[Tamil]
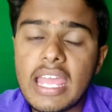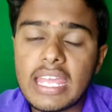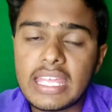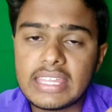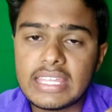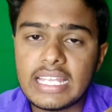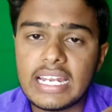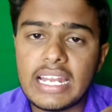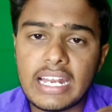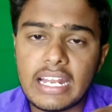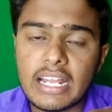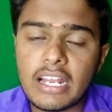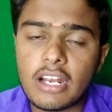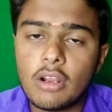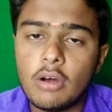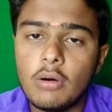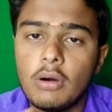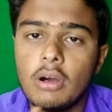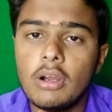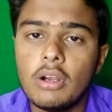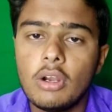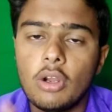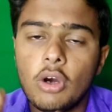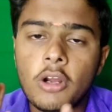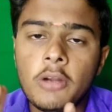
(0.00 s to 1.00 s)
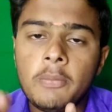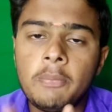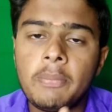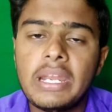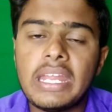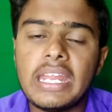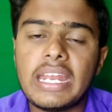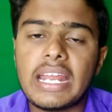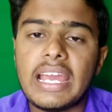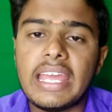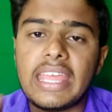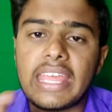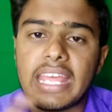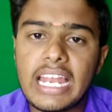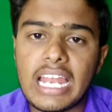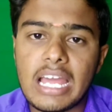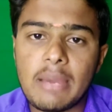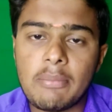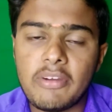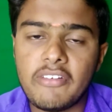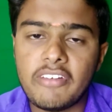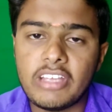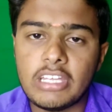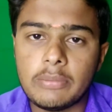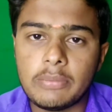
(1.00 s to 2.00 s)
இதில் நான் நோட் பண்ணியிருக்கேன்
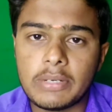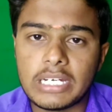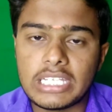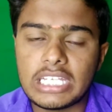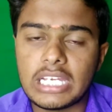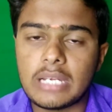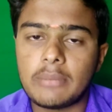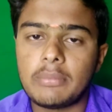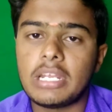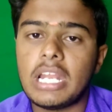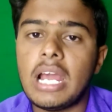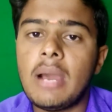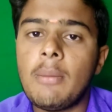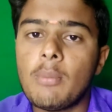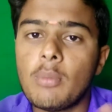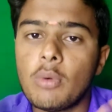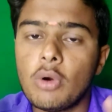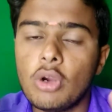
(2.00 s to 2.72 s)
எல்லாமே வந்து பார்த்தீங்க அப்படின்னா